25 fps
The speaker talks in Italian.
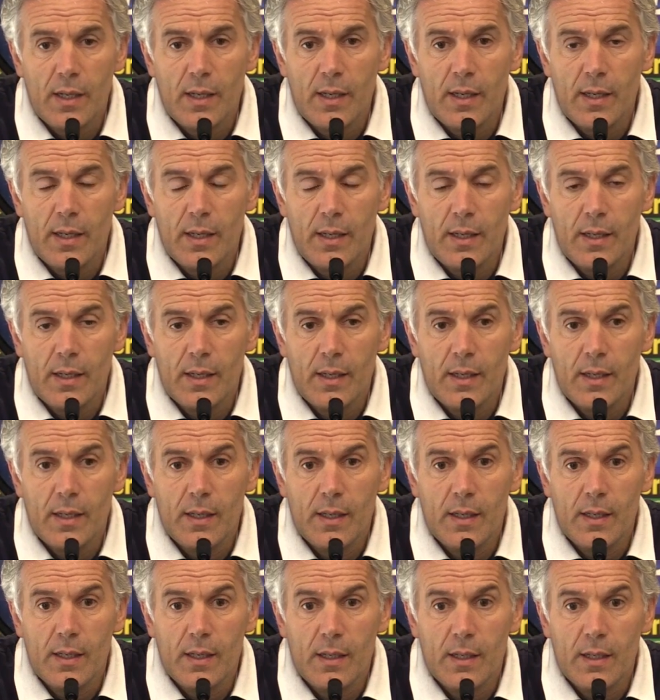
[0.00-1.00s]

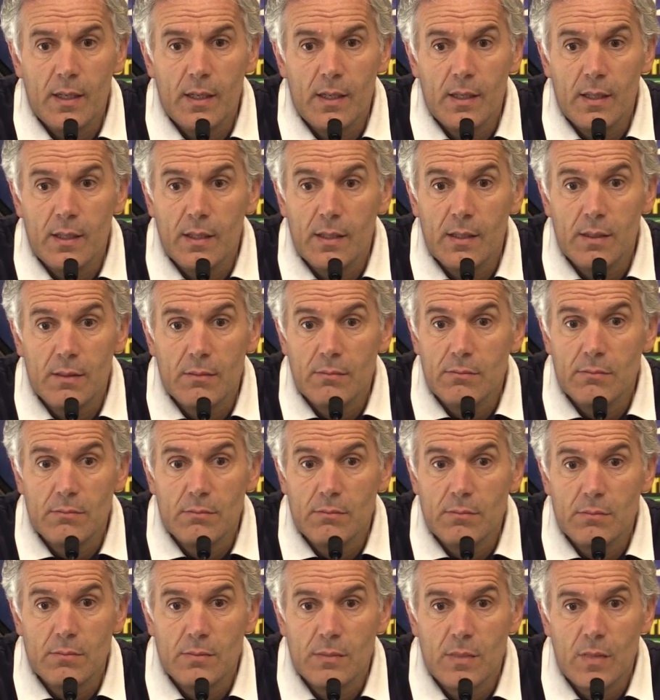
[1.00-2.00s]
eh,
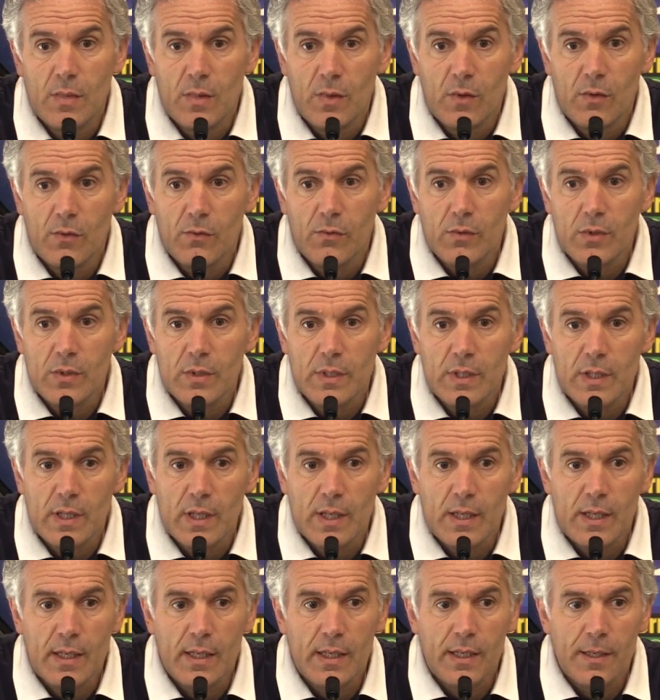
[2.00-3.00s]
vuol
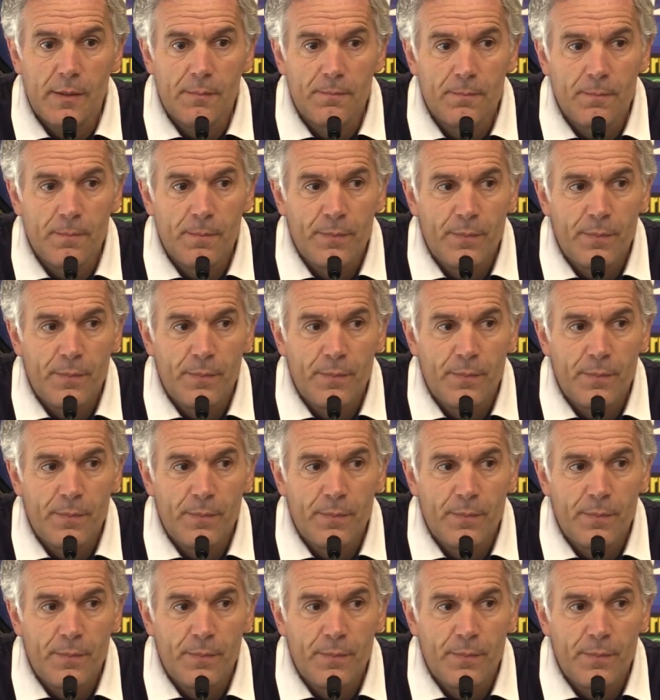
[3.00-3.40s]
dire che